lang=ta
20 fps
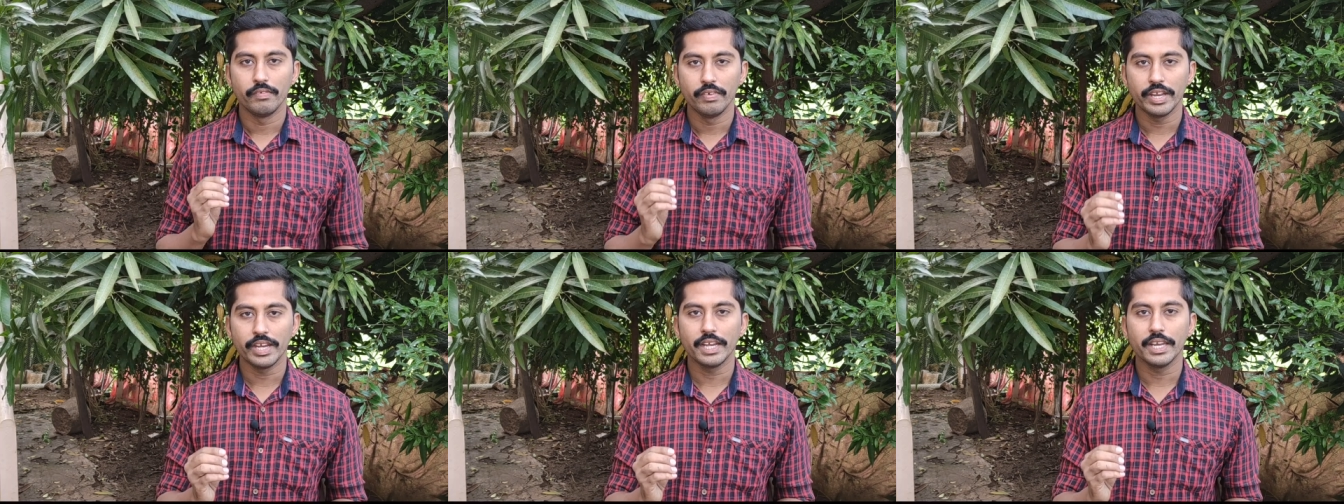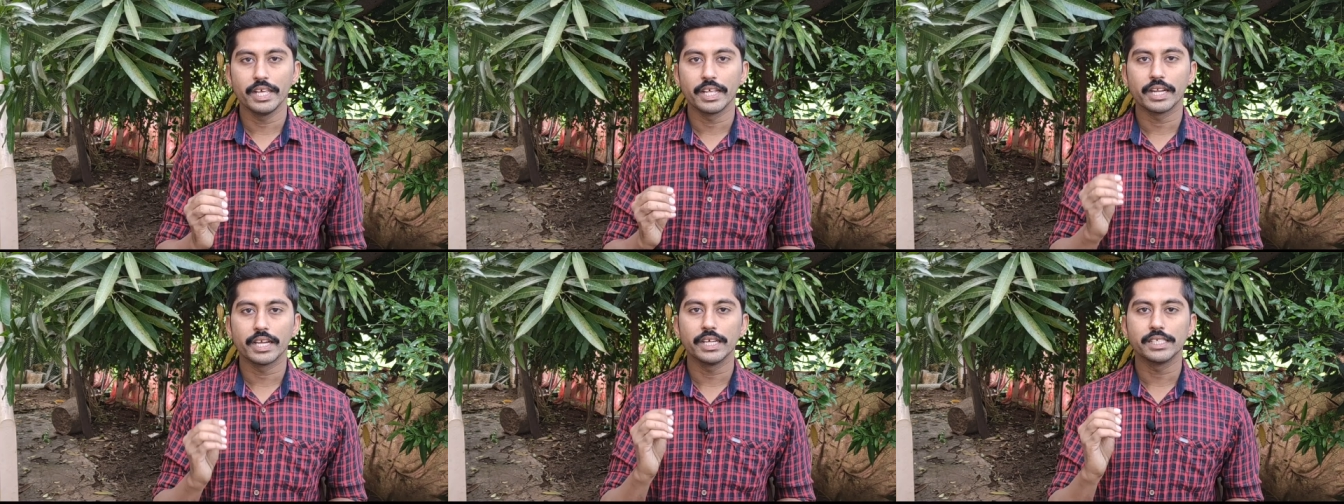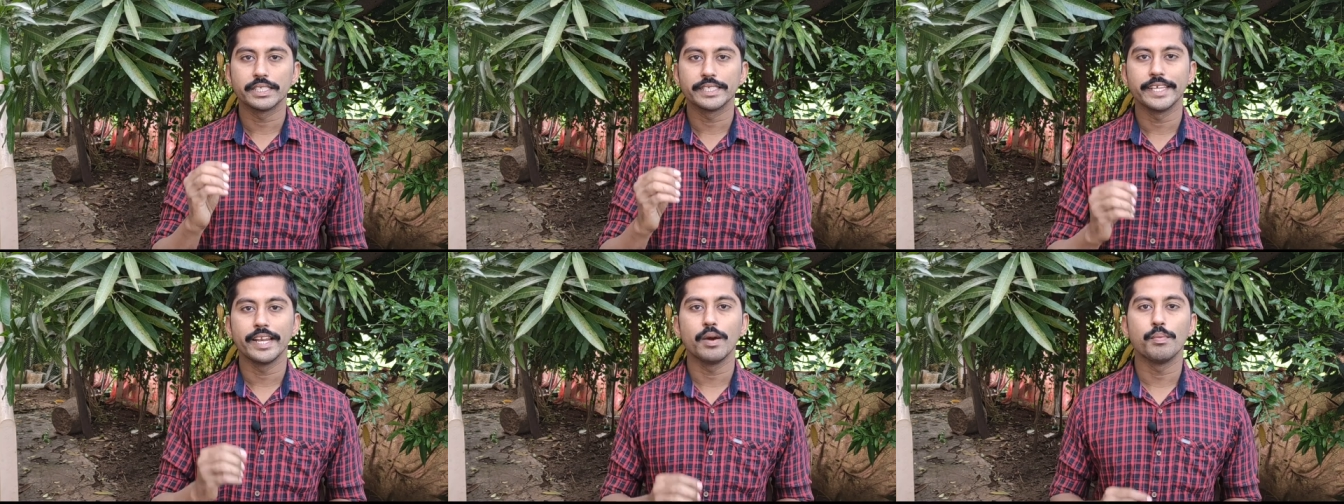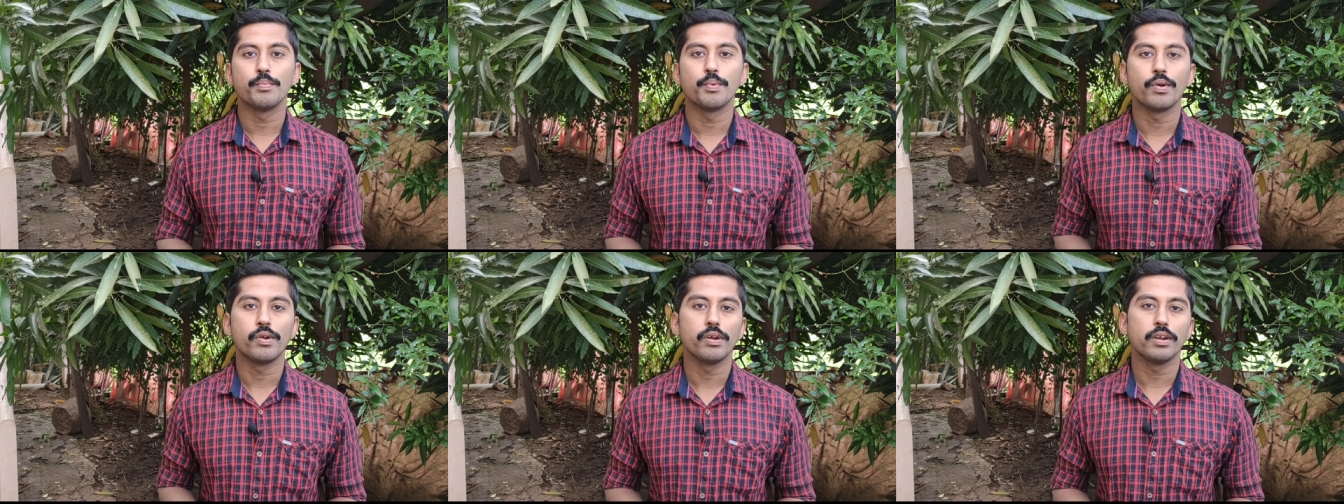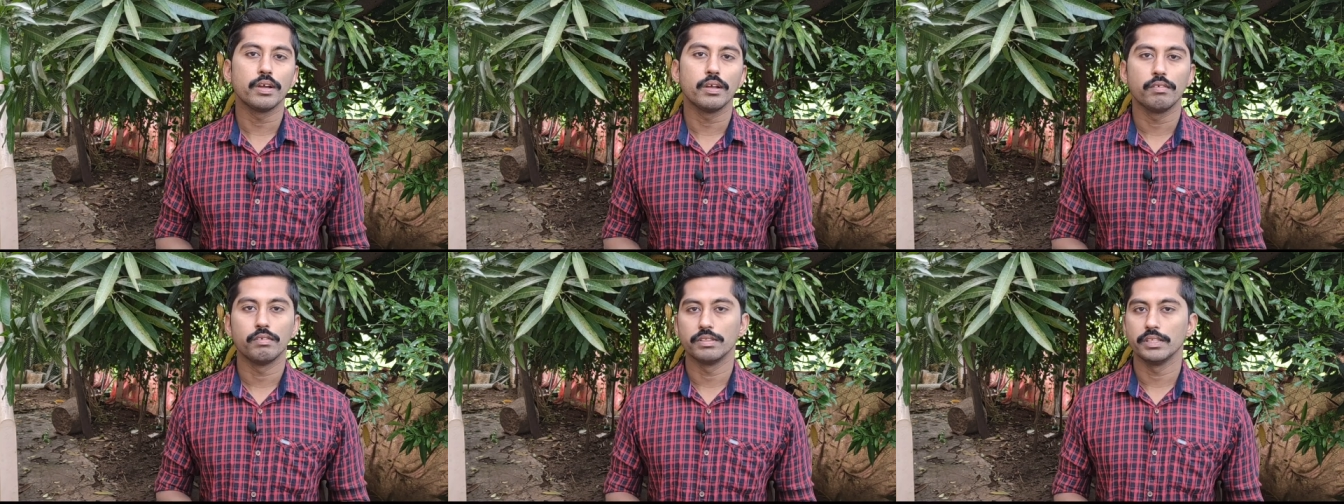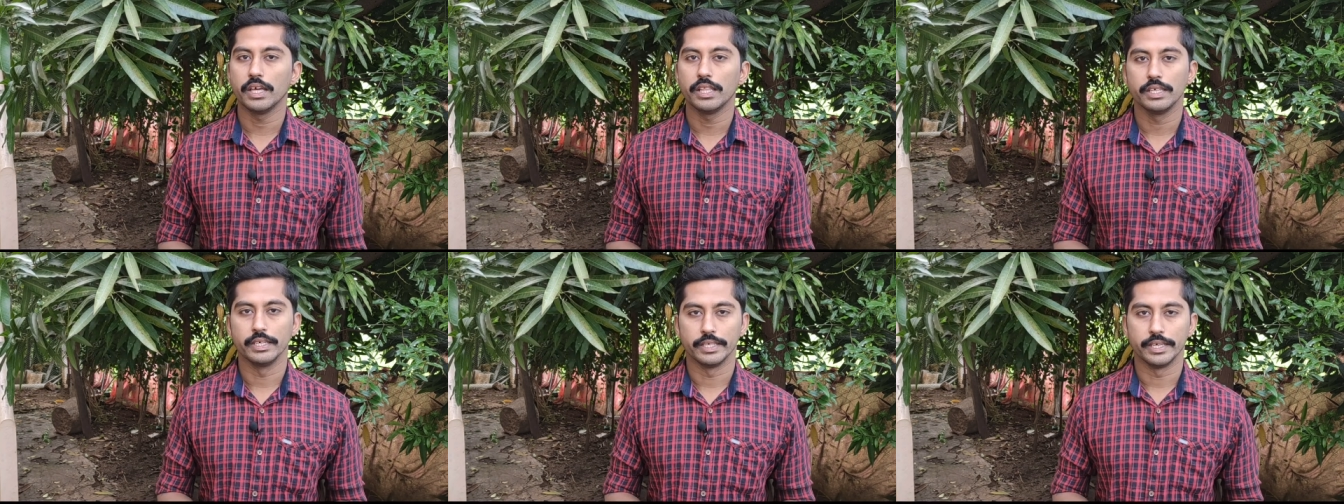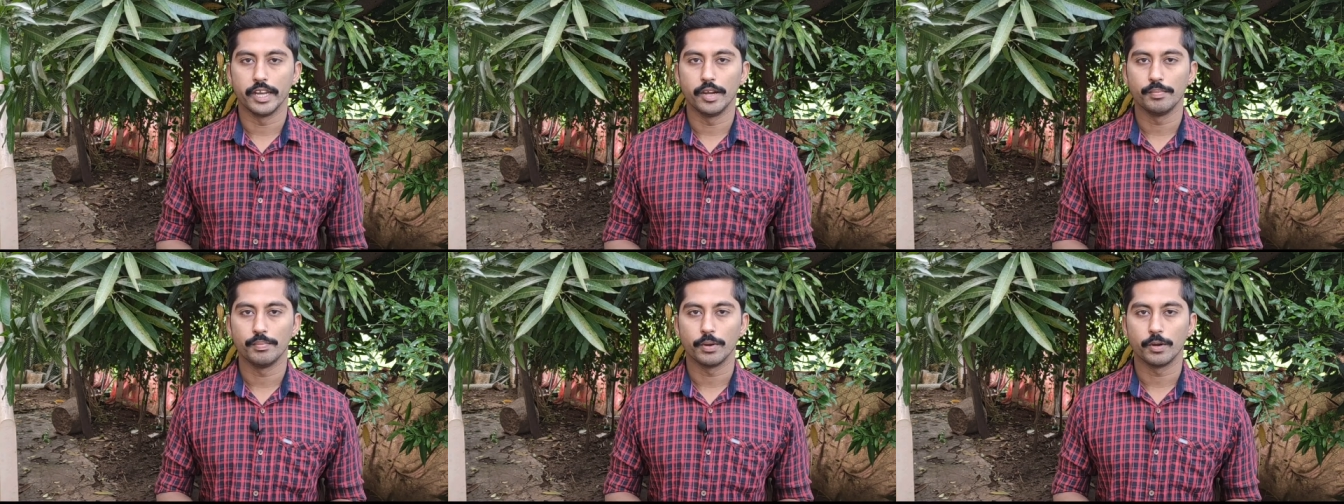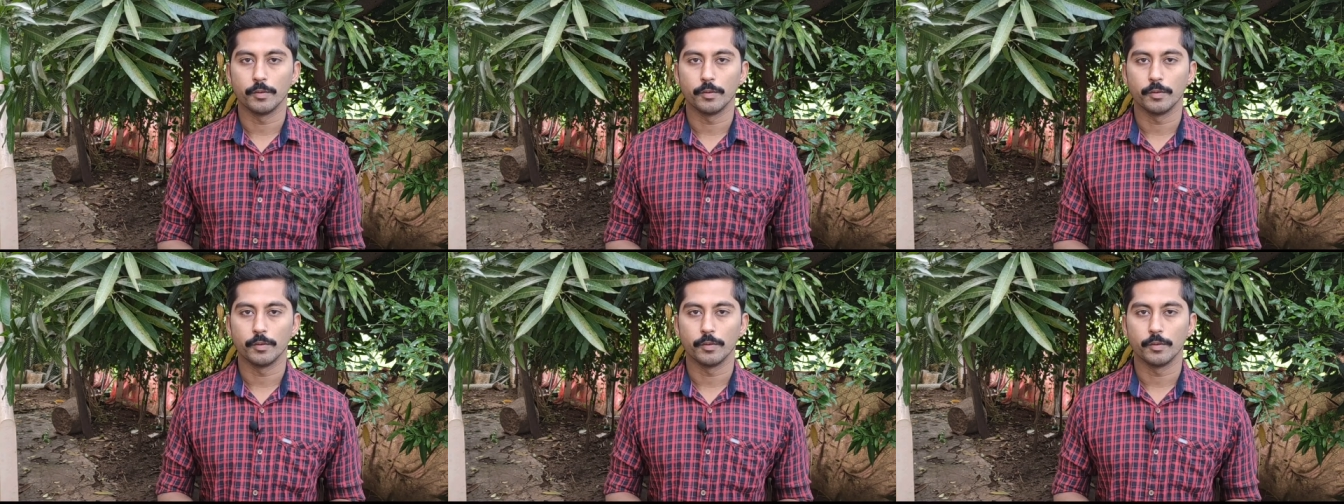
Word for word: வீட்டில் இருக்க சில பொருட்கள் வந்து அதுக்கு ஹெல்ப்